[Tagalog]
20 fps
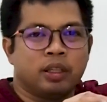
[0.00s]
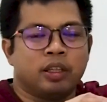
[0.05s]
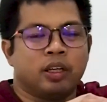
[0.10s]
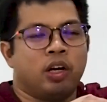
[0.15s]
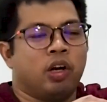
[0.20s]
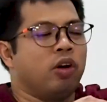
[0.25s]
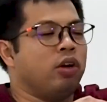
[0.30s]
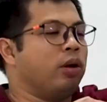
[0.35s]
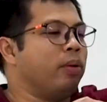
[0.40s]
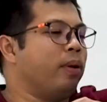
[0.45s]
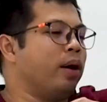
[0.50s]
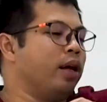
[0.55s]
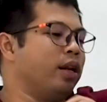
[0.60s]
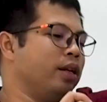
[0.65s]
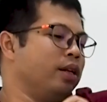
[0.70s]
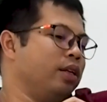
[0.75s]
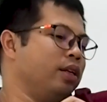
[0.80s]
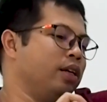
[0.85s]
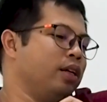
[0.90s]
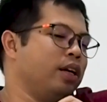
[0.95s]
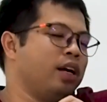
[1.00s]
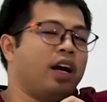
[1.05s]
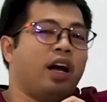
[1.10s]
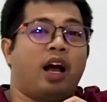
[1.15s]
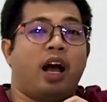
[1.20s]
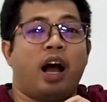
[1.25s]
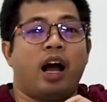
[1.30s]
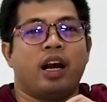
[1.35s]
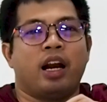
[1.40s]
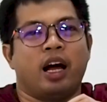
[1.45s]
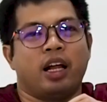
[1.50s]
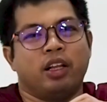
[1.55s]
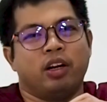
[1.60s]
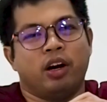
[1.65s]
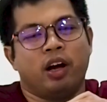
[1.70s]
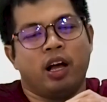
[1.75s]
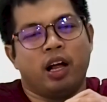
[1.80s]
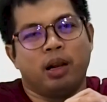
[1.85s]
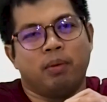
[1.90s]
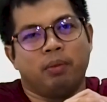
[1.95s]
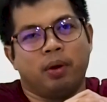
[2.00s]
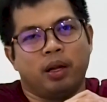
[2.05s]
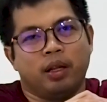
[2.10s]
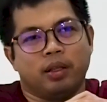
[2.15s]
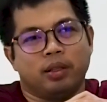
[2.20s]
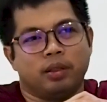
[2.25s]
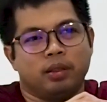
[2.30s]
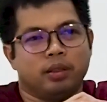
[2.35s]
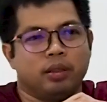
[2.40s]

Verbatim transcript: Ngayon naman, another helmet.